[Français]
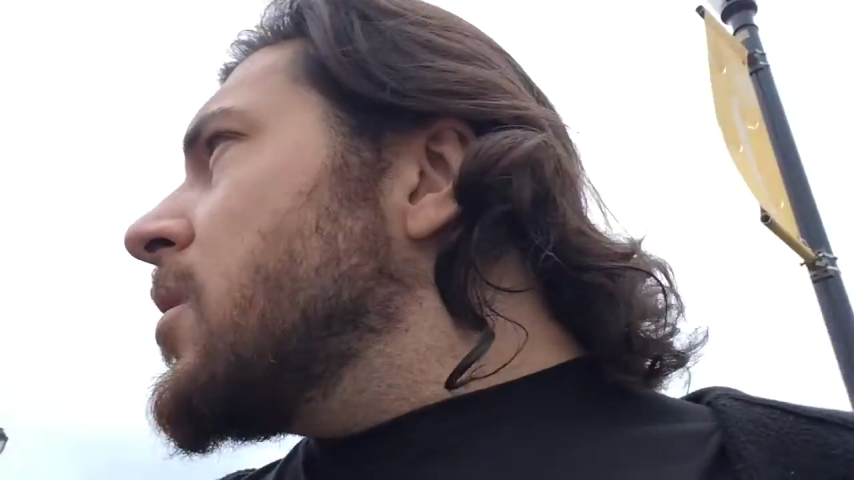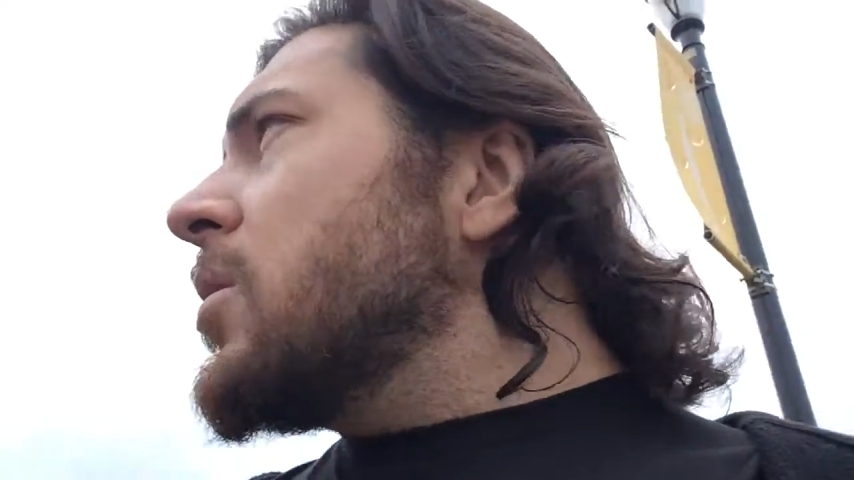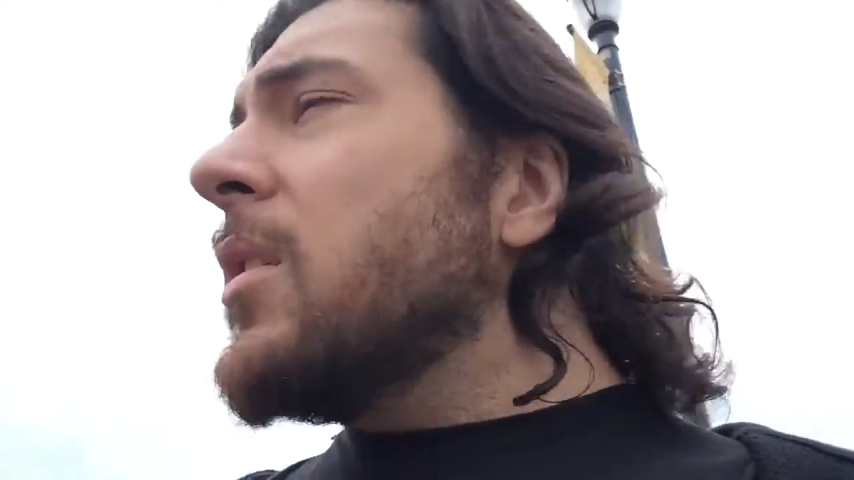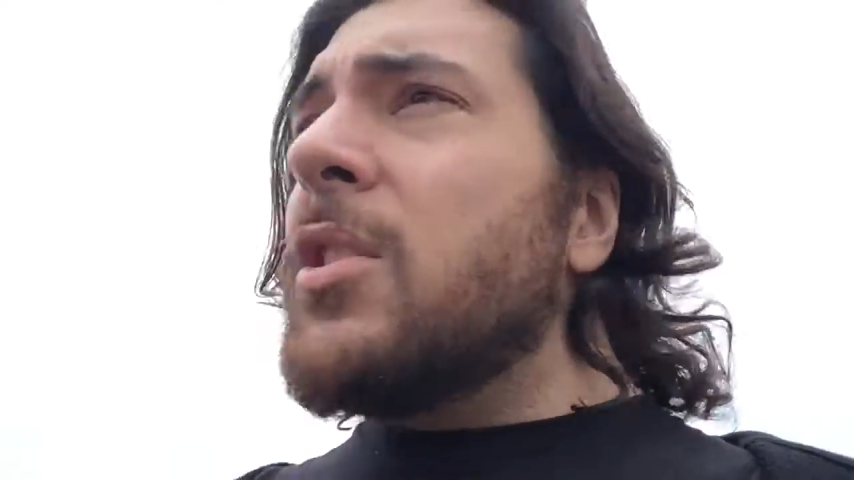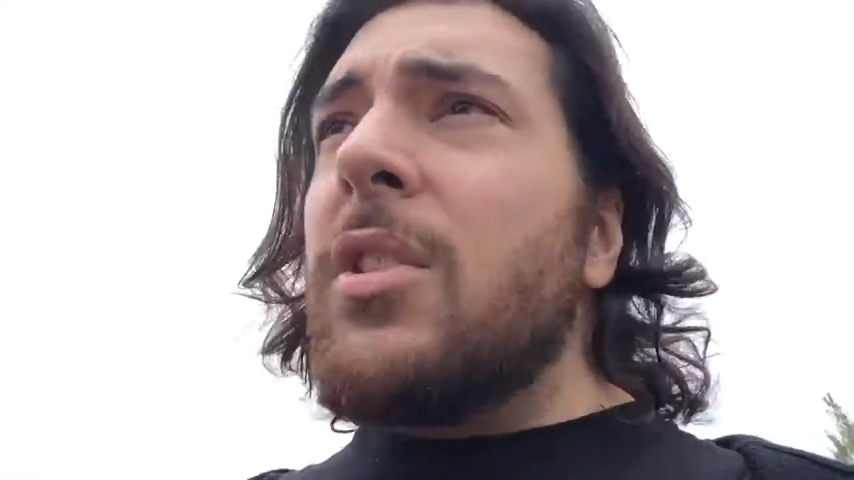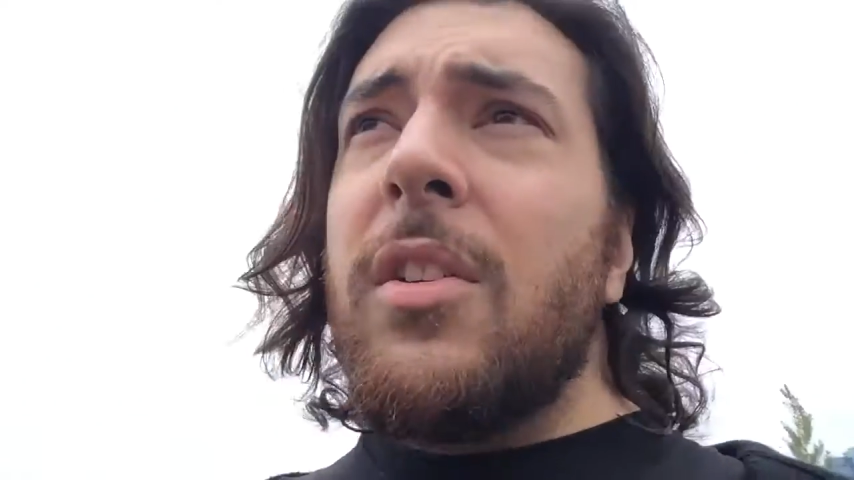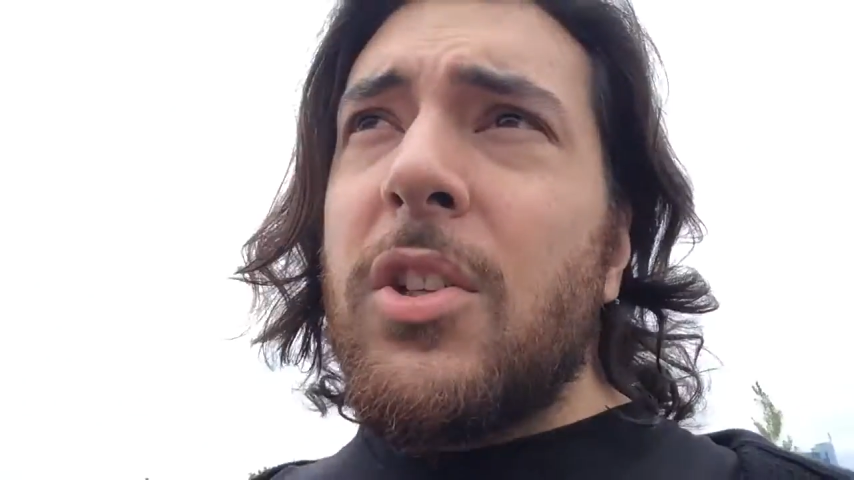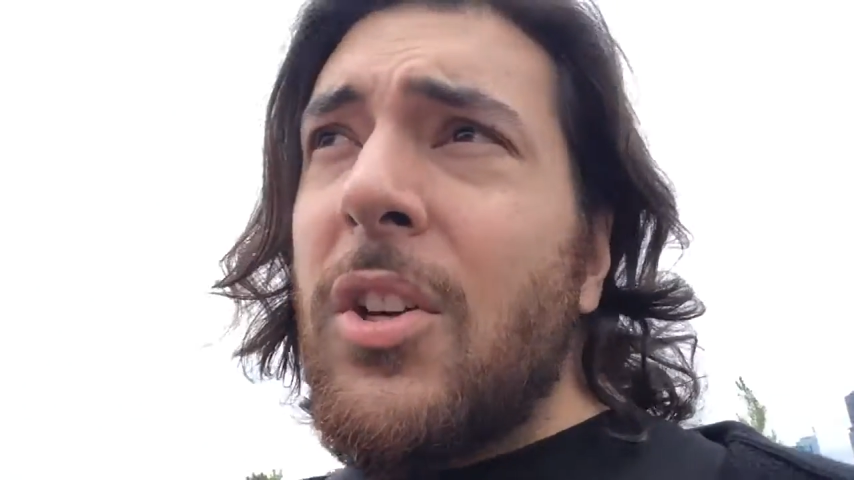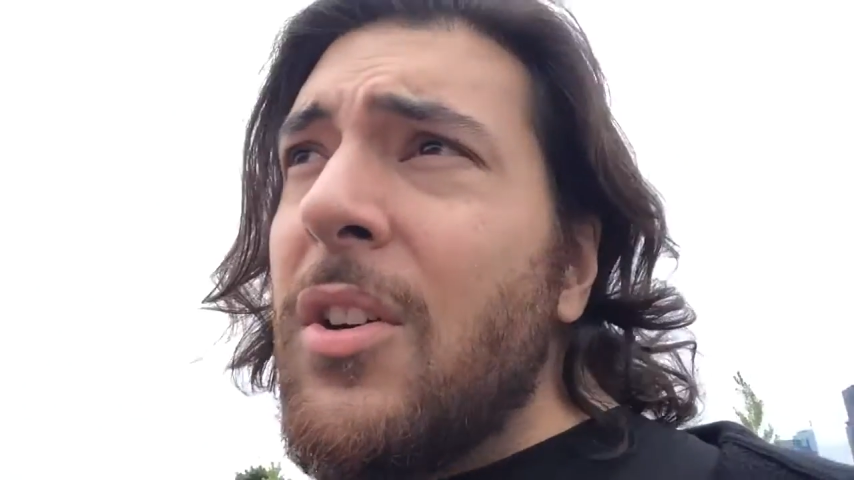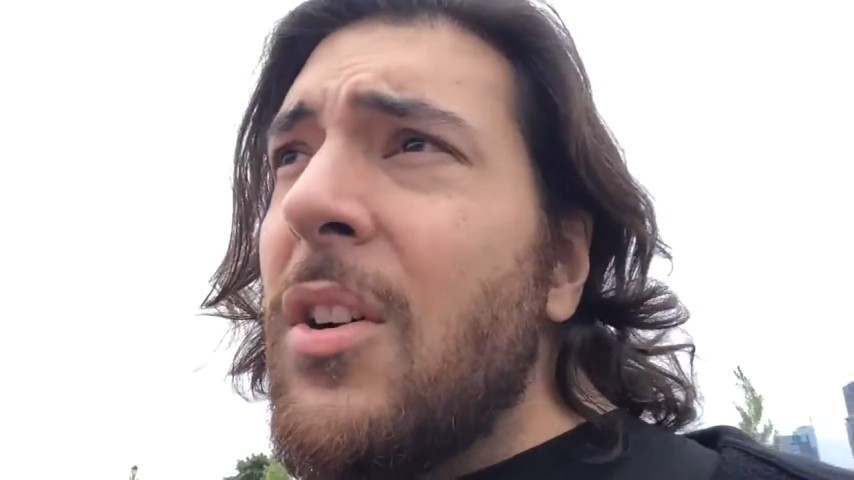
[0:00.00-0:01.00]
Choré, choré,
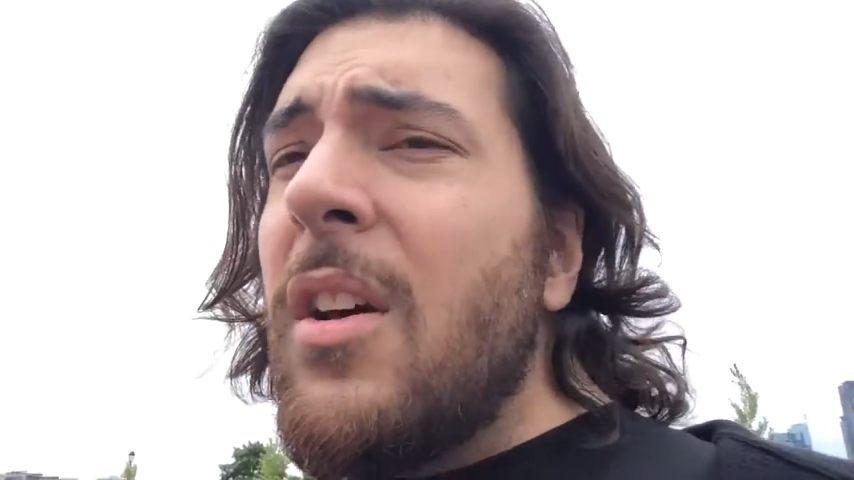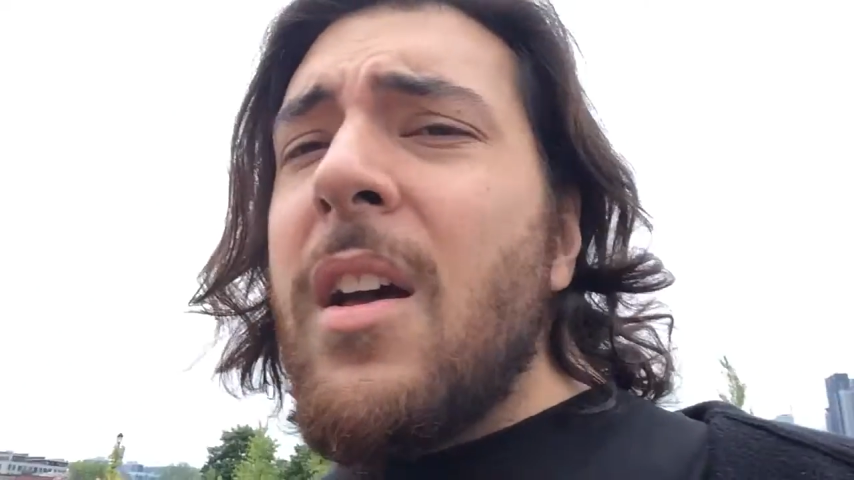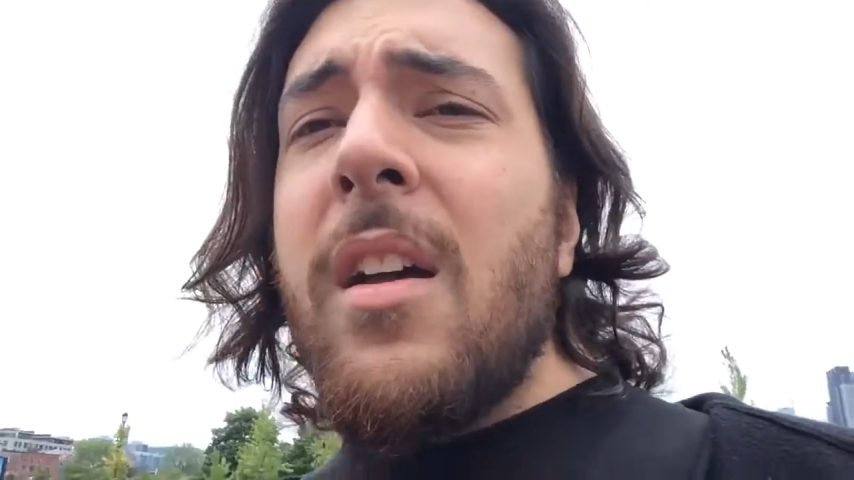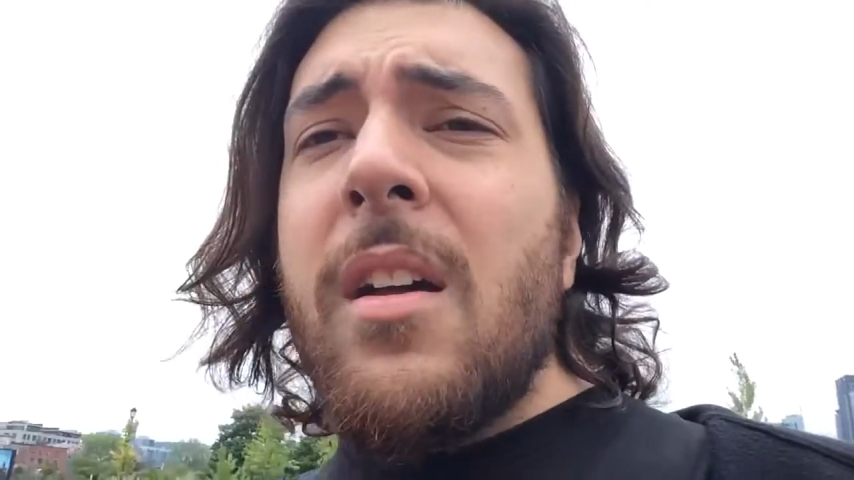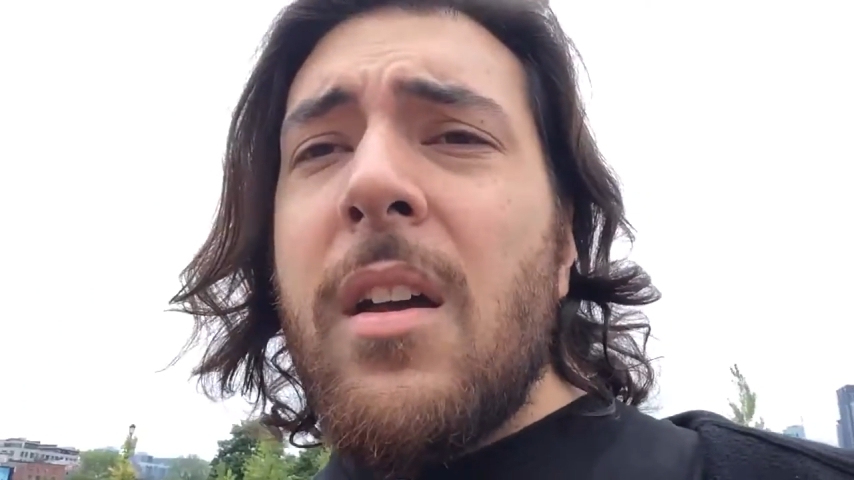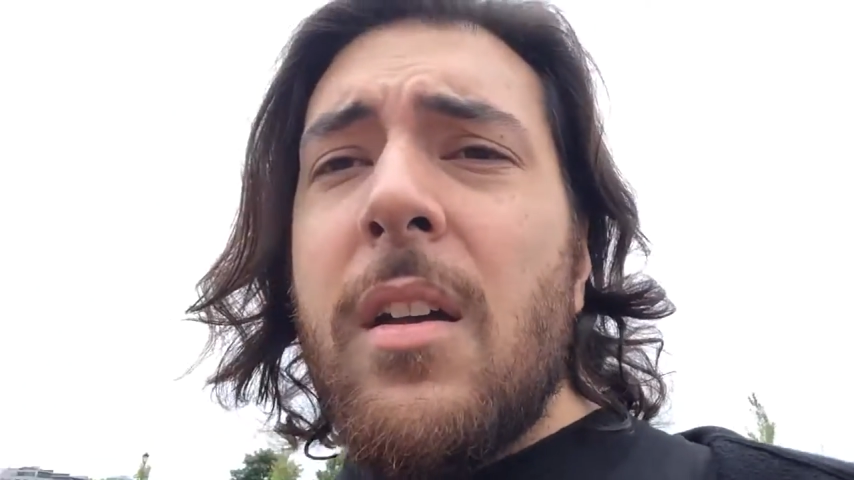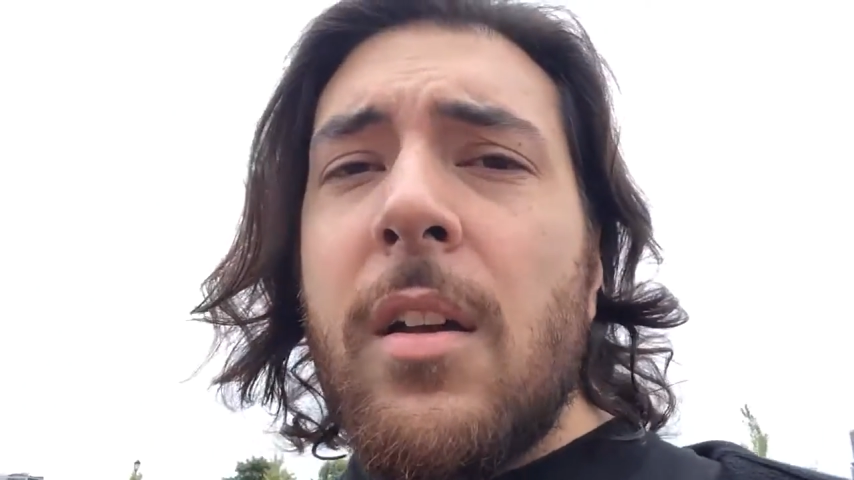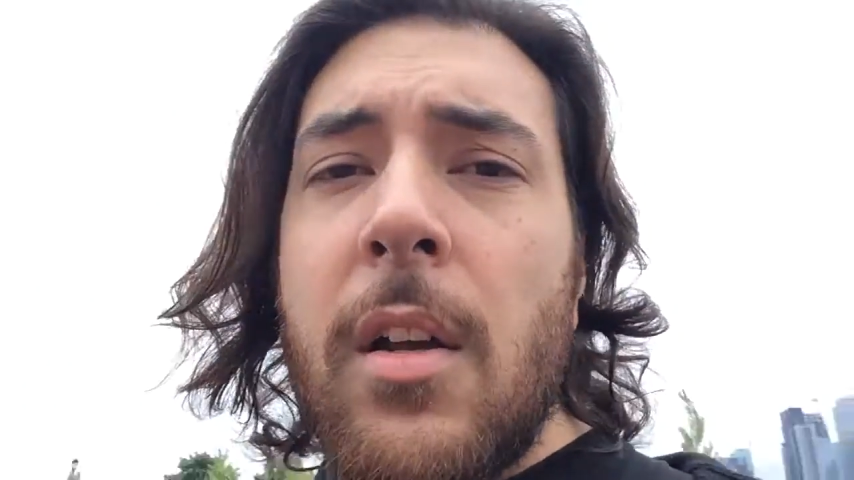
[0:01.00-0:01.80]
choré,